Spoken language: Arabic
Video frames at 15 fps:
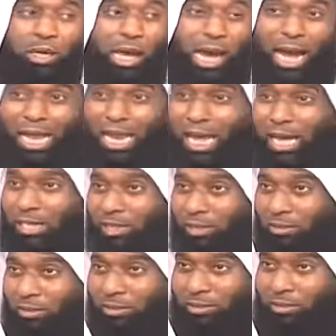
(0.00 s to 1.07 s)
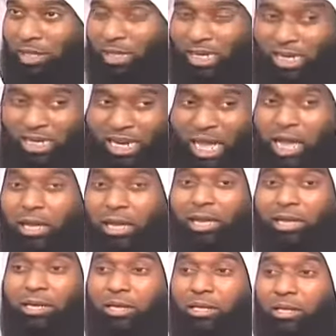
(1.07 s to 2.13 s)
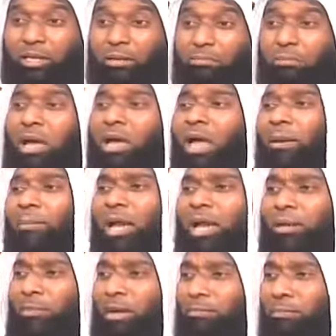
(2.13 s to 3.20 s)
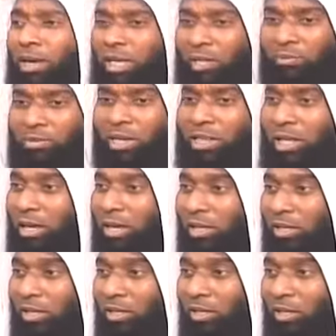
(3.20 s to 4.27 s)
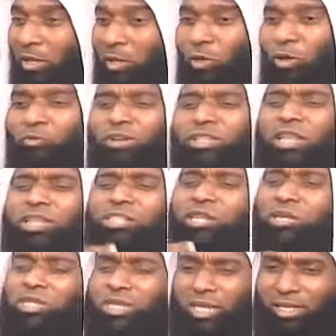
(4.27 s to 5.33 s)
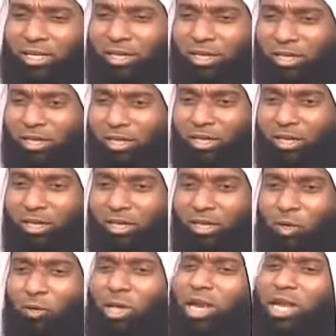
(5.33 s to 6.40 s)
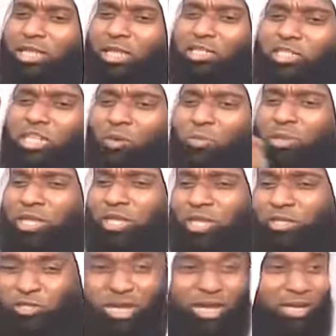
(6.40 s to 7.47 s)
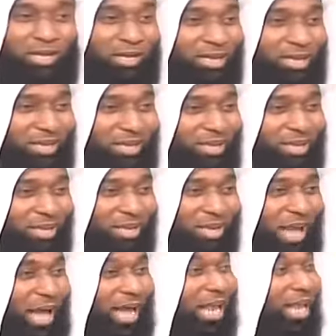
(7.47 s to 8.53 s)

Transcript: على طريق العقيق ما قبل الامام مالك منا ذلك يقول فترجيته يقول انا اترجاه امي تترجاه على